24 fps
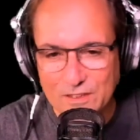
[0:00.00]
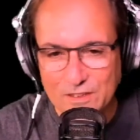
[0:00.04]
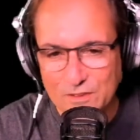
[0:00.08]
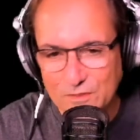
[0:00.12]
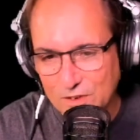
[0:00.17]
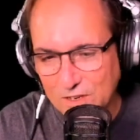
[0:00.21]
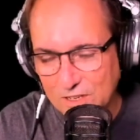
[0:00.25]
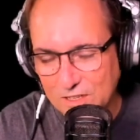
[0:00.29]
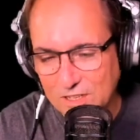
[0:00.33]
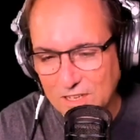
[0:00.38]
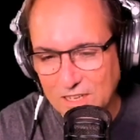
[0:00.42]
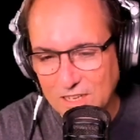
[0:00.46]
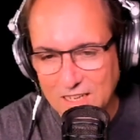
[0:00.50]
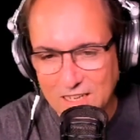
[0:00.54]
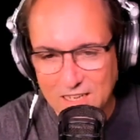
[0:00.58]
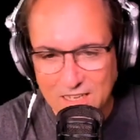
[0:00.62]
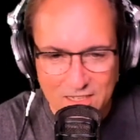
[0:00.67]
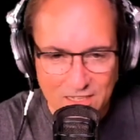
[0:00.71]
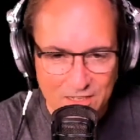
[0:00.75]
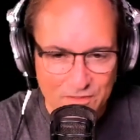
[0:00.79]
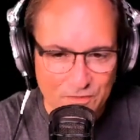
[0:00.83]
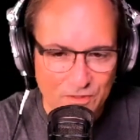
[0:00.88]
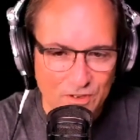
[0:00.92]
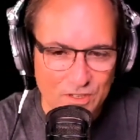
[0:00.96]
diferentes,
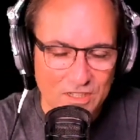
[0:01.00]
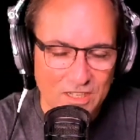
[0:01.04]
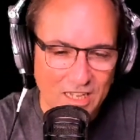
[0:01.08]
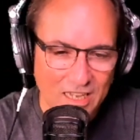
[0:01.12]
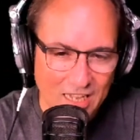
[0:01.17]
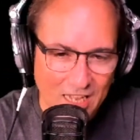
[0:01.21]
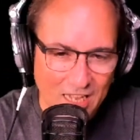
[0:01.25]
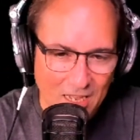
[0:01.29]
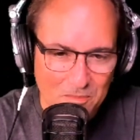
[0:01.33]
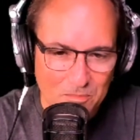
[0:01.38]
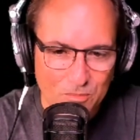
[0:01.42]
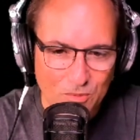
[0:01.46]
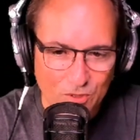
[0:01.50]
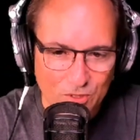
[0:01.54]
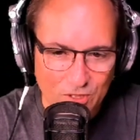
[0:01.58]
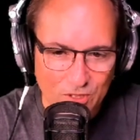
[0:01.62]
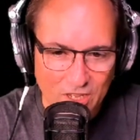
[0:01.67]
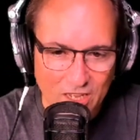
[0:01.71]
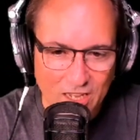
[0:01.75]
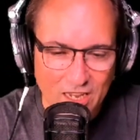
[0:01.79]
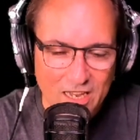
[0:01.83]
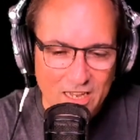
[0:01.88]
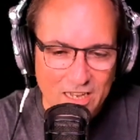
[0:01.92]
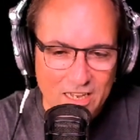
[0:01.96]
de diferentes campos
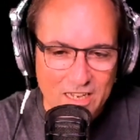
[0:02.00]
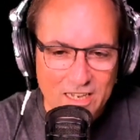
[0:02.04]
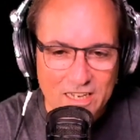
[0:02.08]
de,